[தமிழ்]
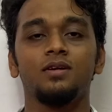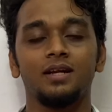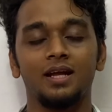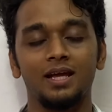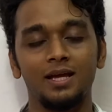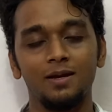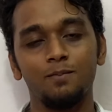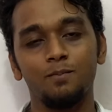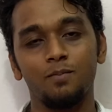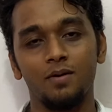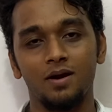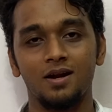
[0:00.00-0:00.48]
ட்ரை
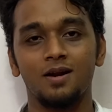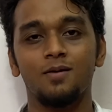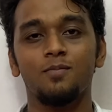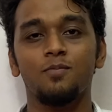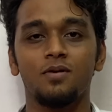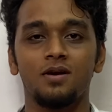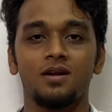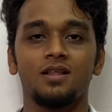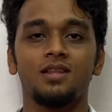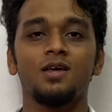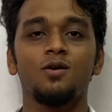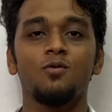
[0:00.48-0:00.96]
பண்ண
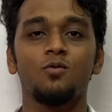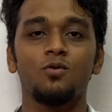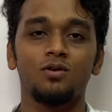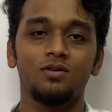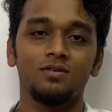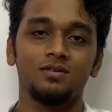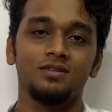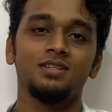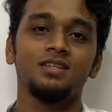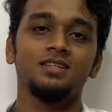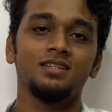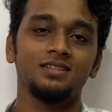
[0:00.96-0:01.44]
பண்ண தான் உங்களுக்கு
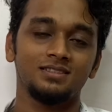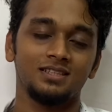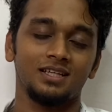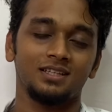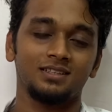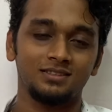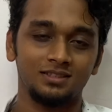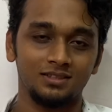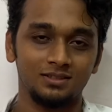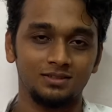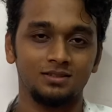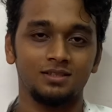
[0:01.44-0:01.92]
வந்து அந்த
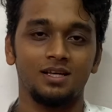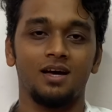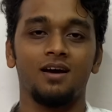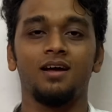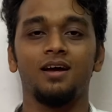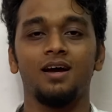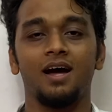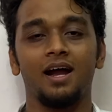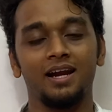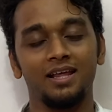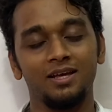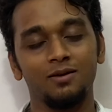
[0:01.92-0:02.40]
சக்ஸஸ்
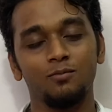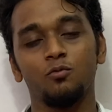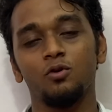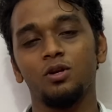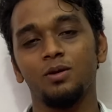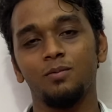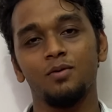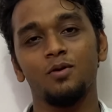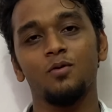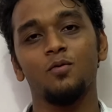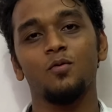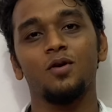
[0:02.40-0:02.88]
அடைய
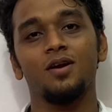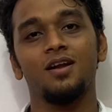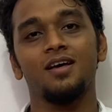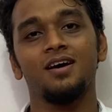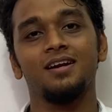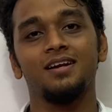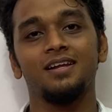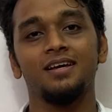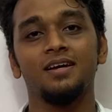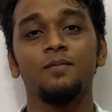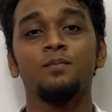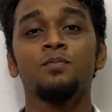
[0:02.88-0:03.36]
முடியுமே
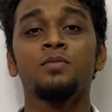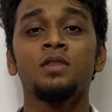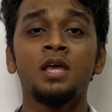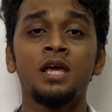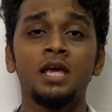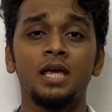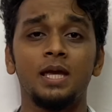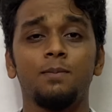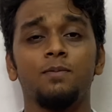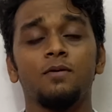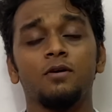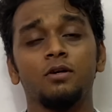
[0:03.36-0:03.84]
உங்களால்
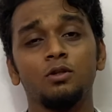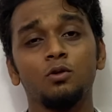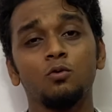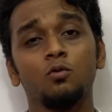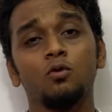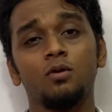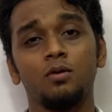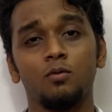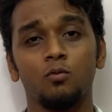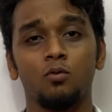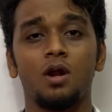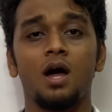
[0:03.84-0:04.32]
இப்போ வந்து
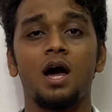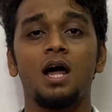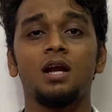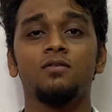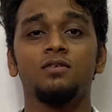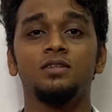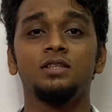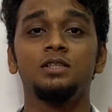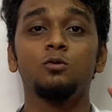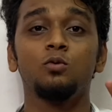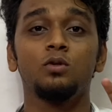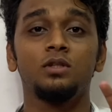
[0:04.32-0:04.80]
ஒரு ஒரு ஆள்
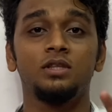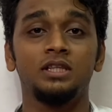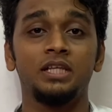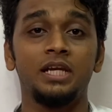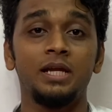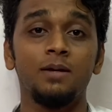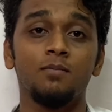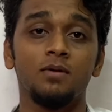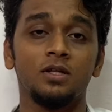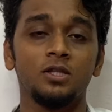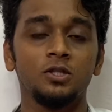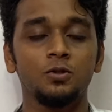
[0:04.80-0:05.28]
வந்து ஒரு த்ரீ
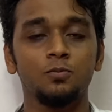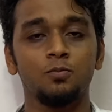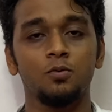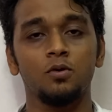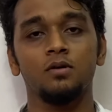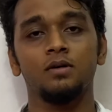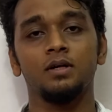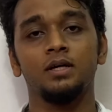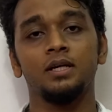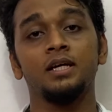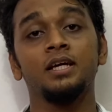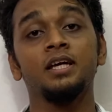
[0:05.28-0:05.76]
மந்த்
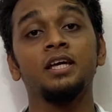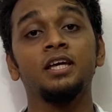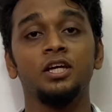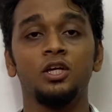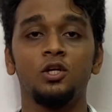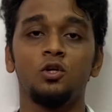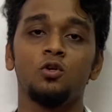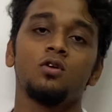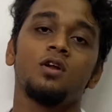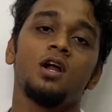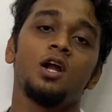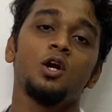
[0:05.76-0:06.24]
போவார்
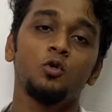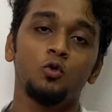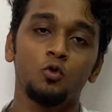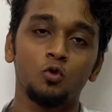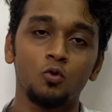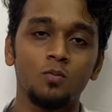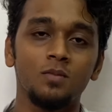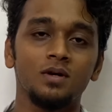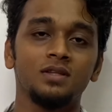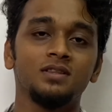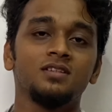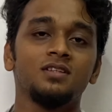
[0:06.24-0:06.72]
இன்னொரு ஆள் டூ
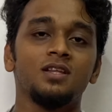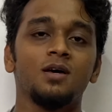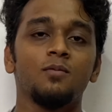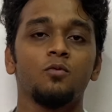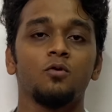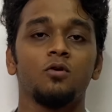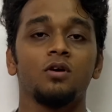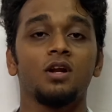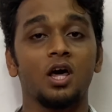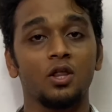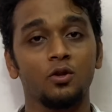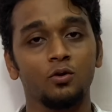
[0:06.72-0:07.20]
மந்த் தான்
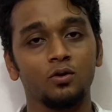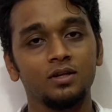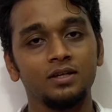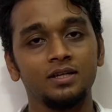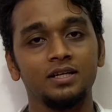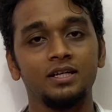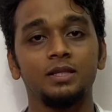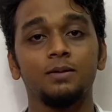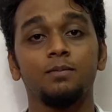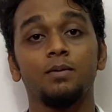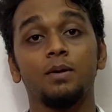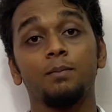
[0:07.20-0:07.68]
போவார் அதோட
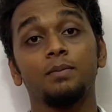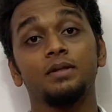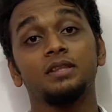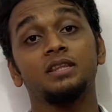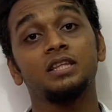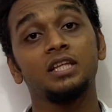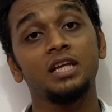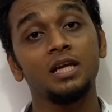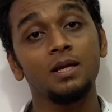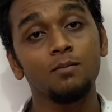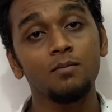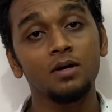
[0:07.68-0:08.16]
நிறுத்திப்பார் இப்போ
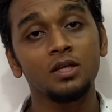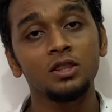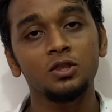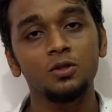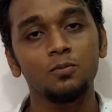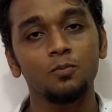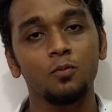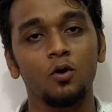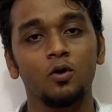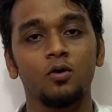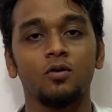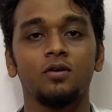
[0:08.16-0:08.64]
த்ரீ மந்த்
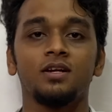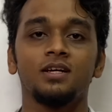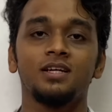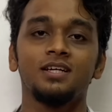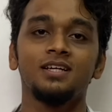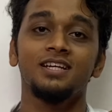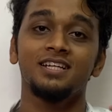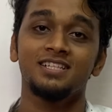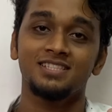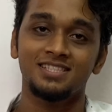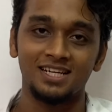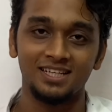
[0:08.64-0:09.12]
போனவருக்கு
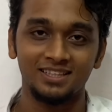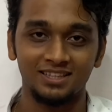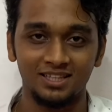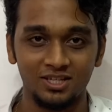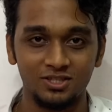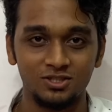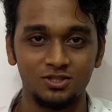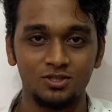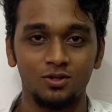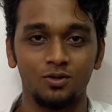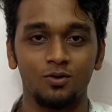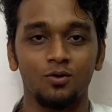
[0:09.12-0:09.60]
ரிசல்ட்
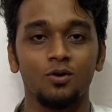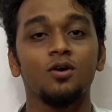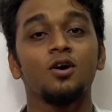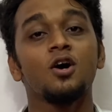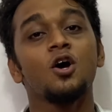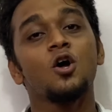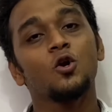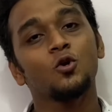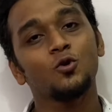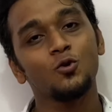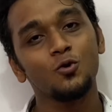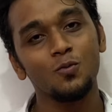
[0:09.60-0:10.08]
தெரிஞ்சிருக்கும்
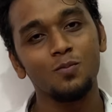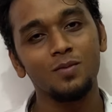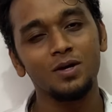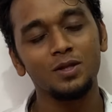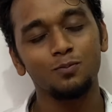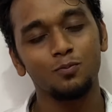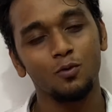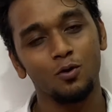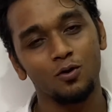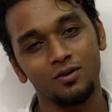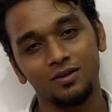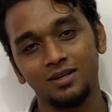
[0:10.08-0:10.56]
டூ
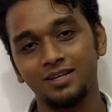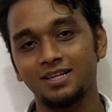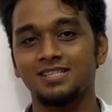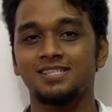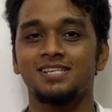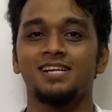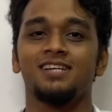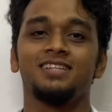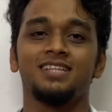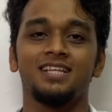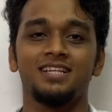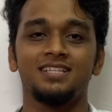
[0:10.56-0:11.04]
மந்த் போனவருக்கு
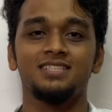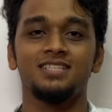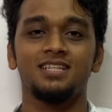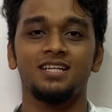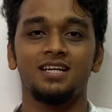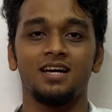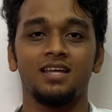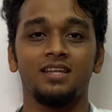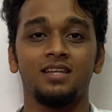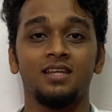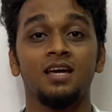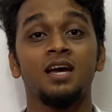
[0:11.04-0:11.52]
ரிசல்ட்
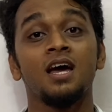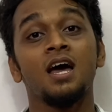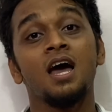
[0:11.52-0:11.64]
தெரிஞ்சிருக்காது